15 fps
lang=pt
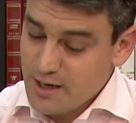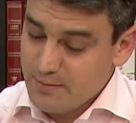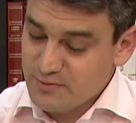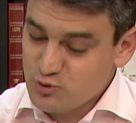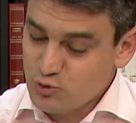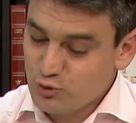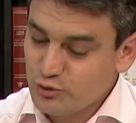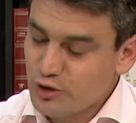
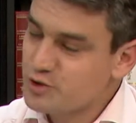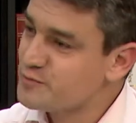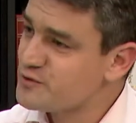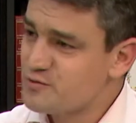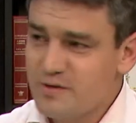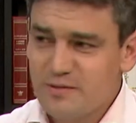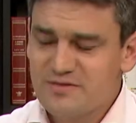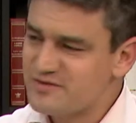Mas o que nós
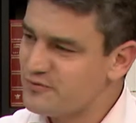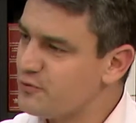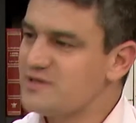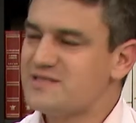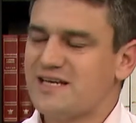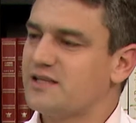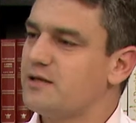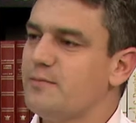percebemos foi
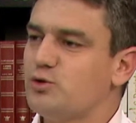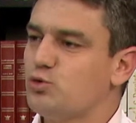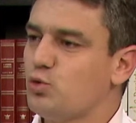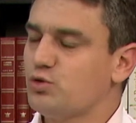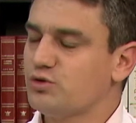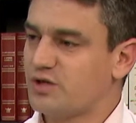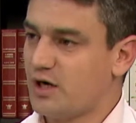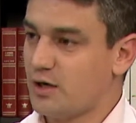exatamente o
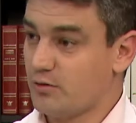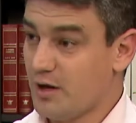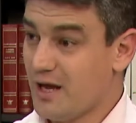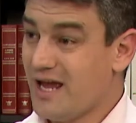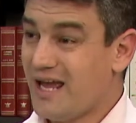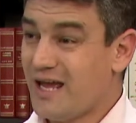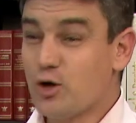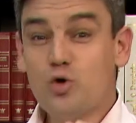contrário.
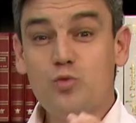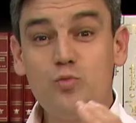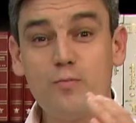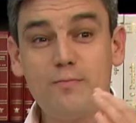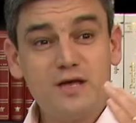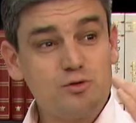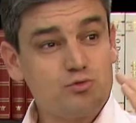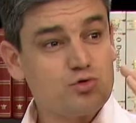É no
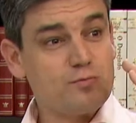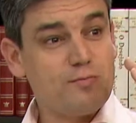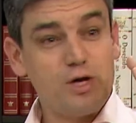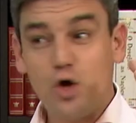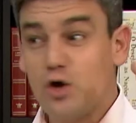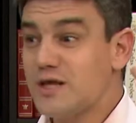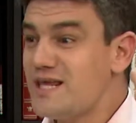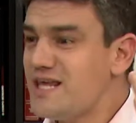momento de
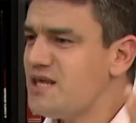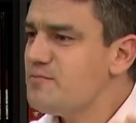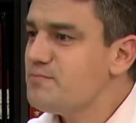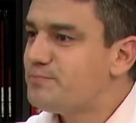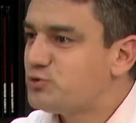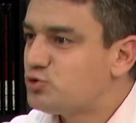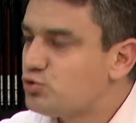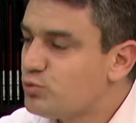maior
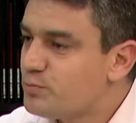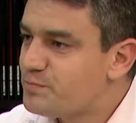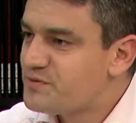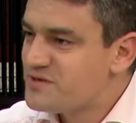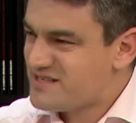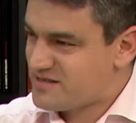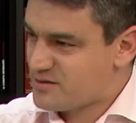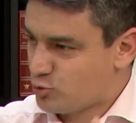ímpeto
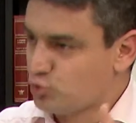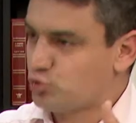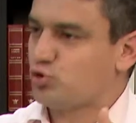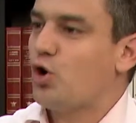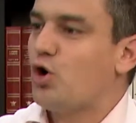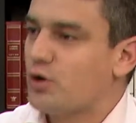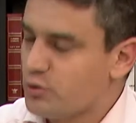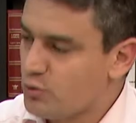
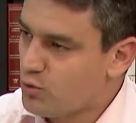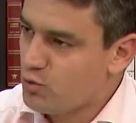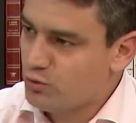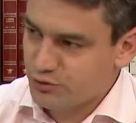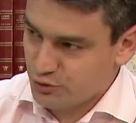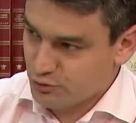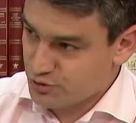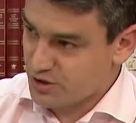persecutório
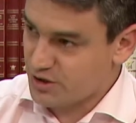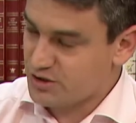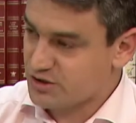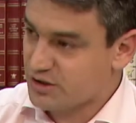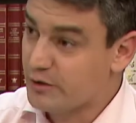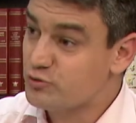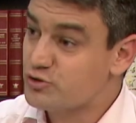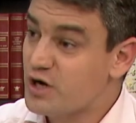contra os
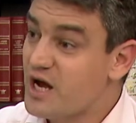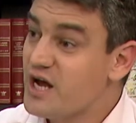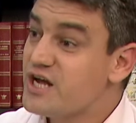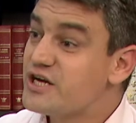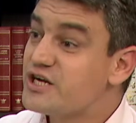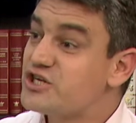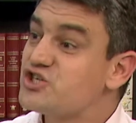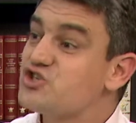cristãos
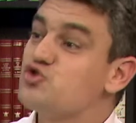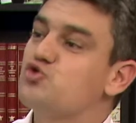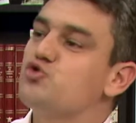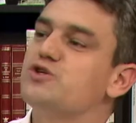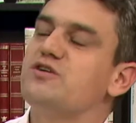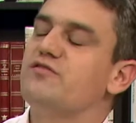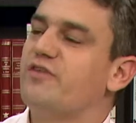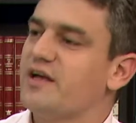que
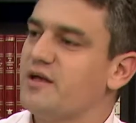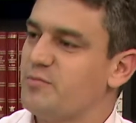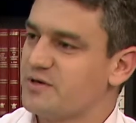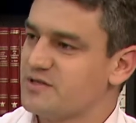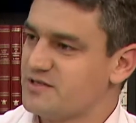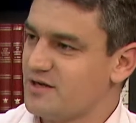Jesus lhe vai aparecer.